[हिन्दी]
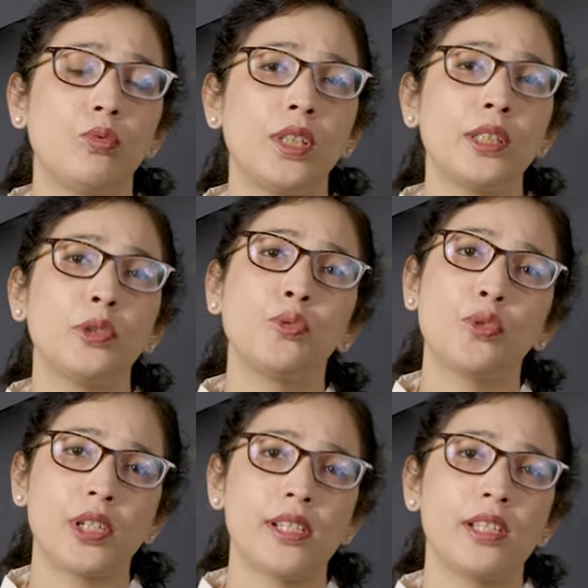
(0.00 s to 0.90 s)
उधर
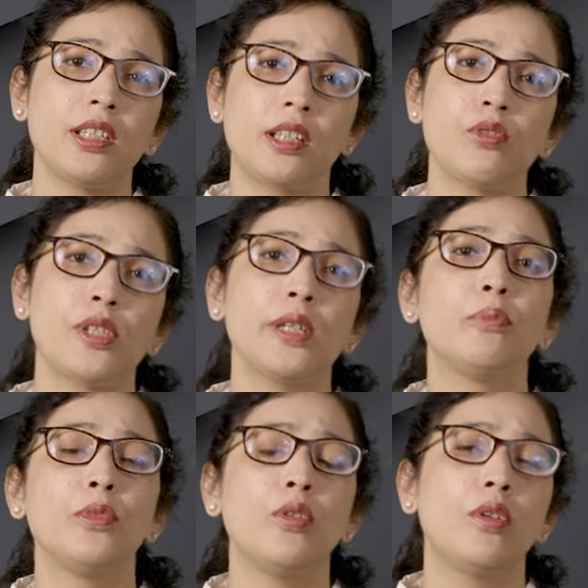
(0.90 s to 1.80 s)
यूट्रस की तरह उसे
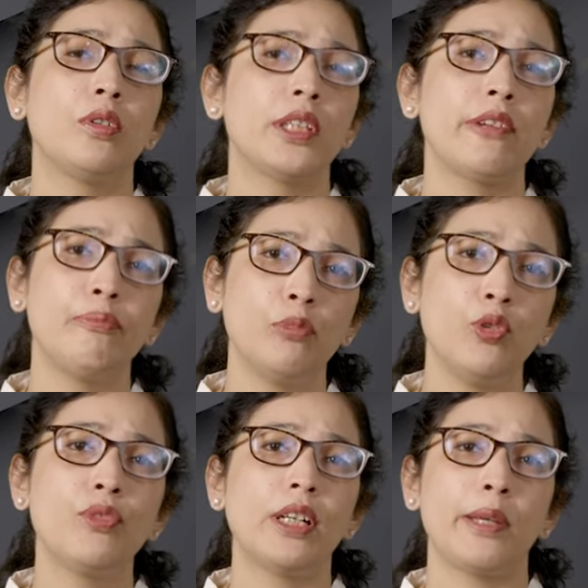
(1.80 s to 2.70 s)
तरफ
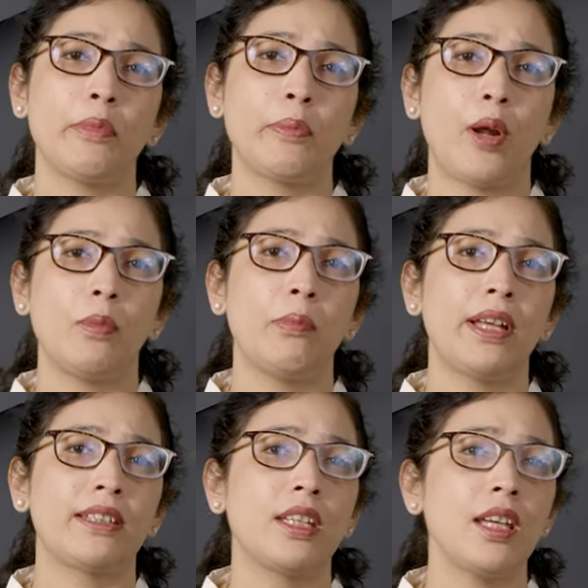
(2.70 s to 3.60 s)
मूव करने में प्रॉब्लम
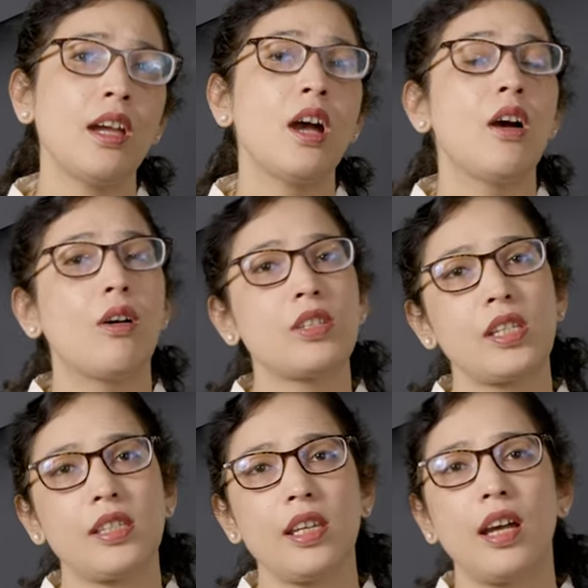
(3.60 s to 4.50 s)
आती है और
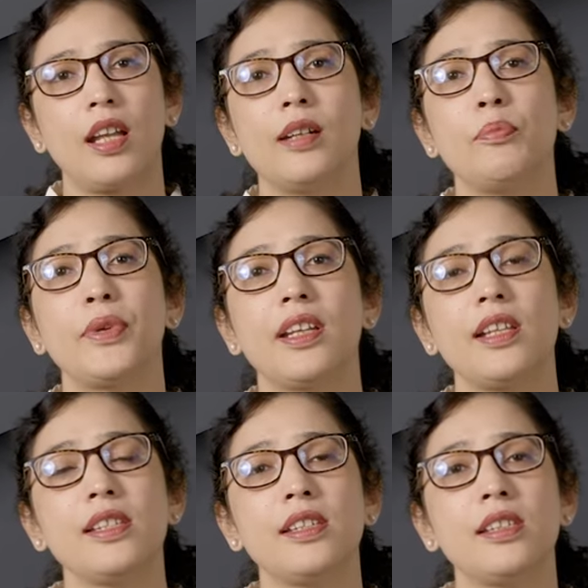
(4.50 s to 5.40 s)
जिसके कारण
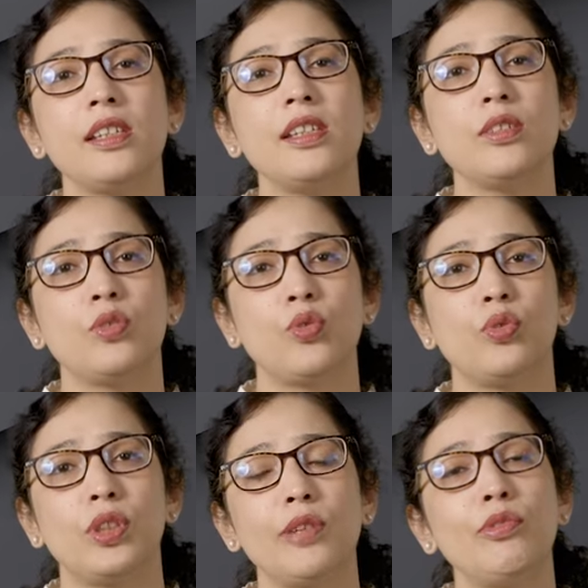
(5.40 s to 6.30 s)
प्रेगनेंसी जो
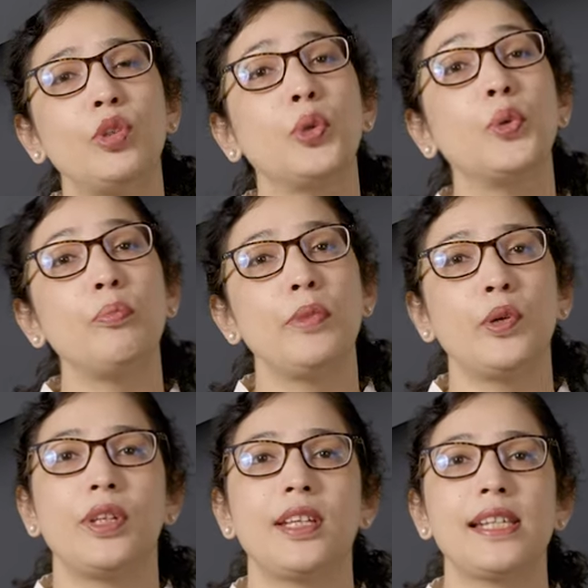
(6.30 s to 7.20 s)
होती है वो ट्यूब में
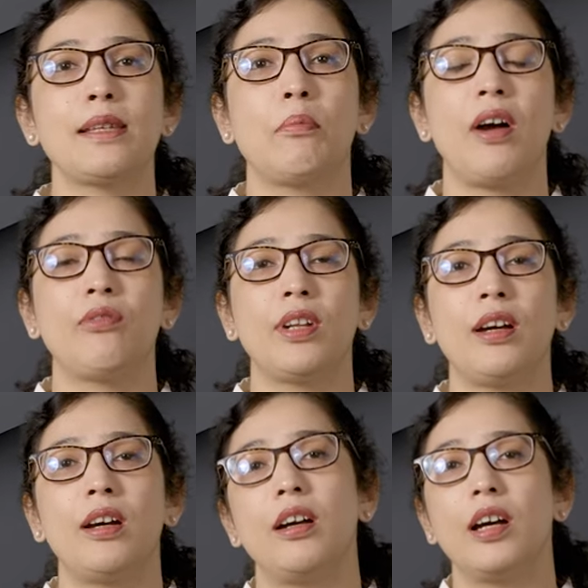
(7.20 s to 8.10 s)
होने की संभावना
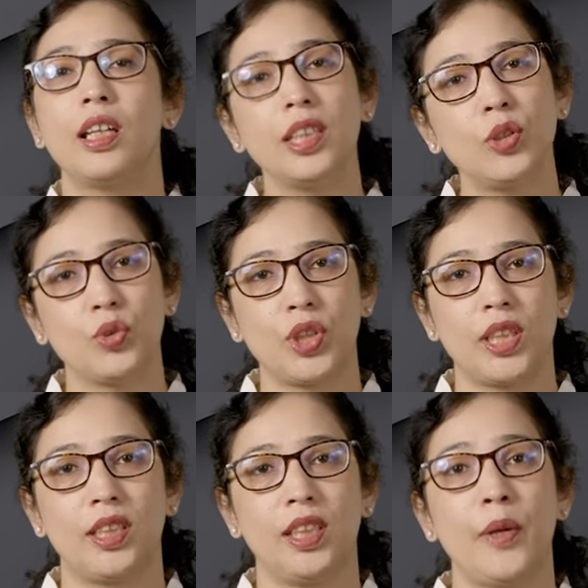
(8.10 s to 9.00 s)
अधिक हो
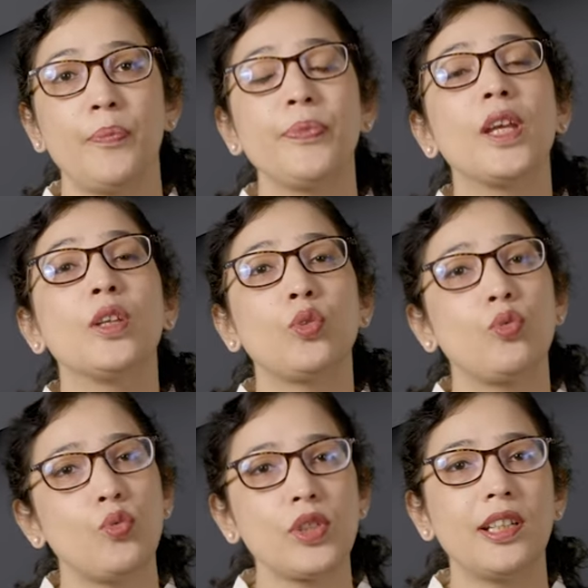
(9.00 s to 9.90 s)
जाती है तो
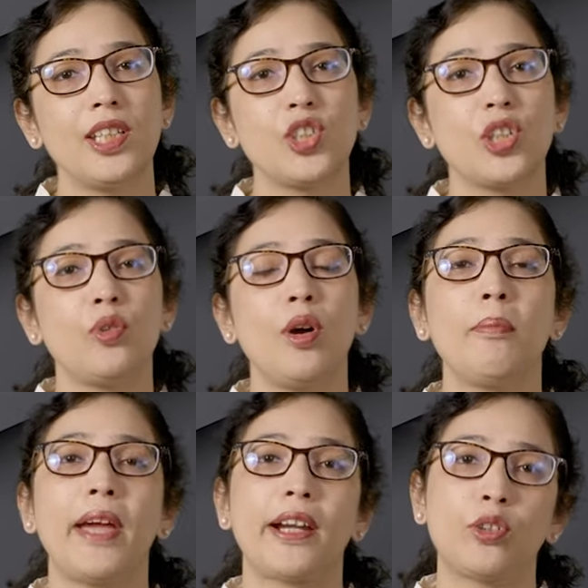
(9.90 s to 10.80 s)
उस कंडीशन को
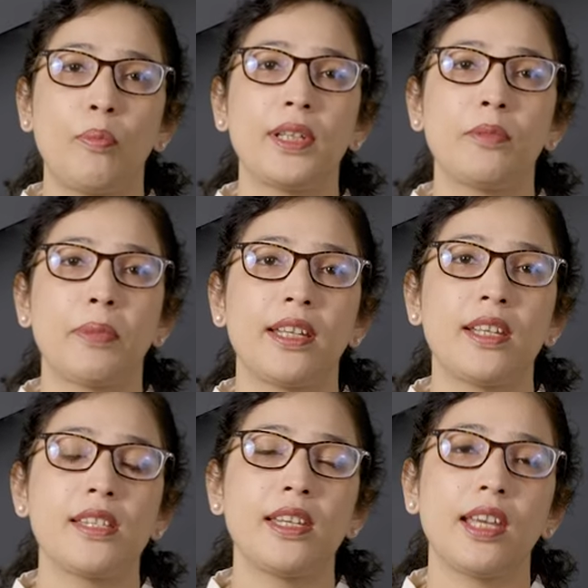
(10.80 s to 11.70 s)
हम एक्टॉपिक
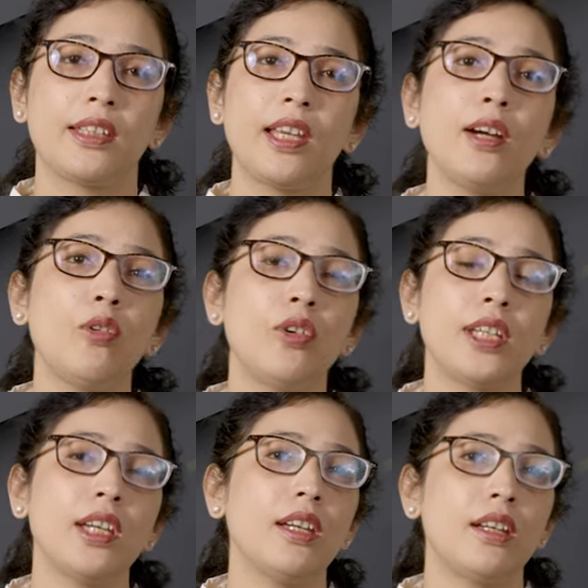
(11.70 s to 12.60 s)
प्रेगनेंसी कहते हैं और
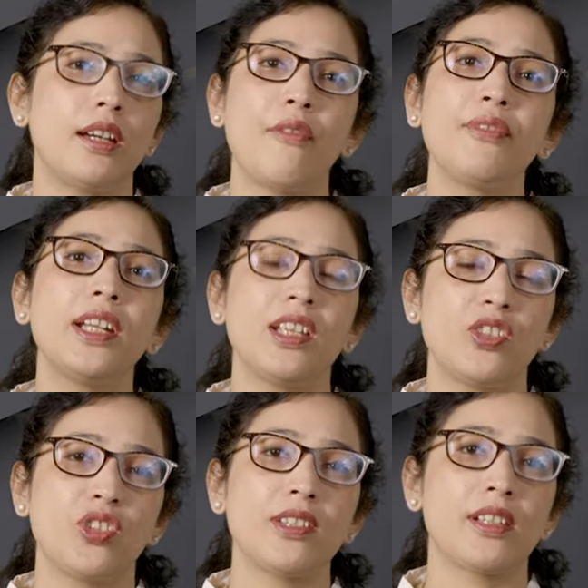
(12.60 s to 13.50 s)
ये काफ़ी
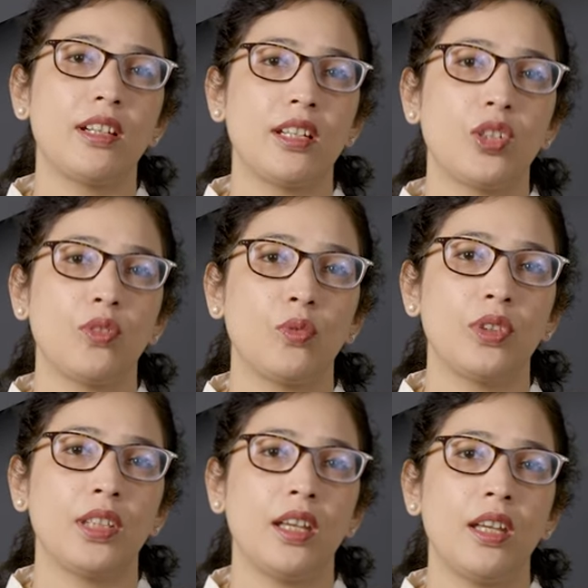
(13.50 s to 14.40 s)
डेंजरस कंडीशन
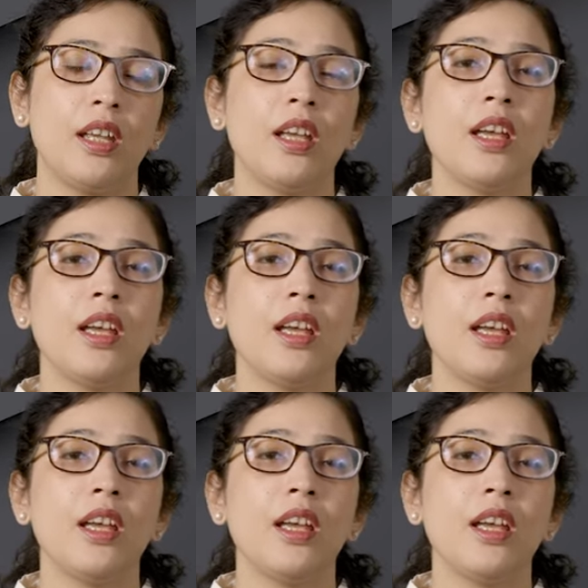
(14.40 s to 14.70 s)
होती है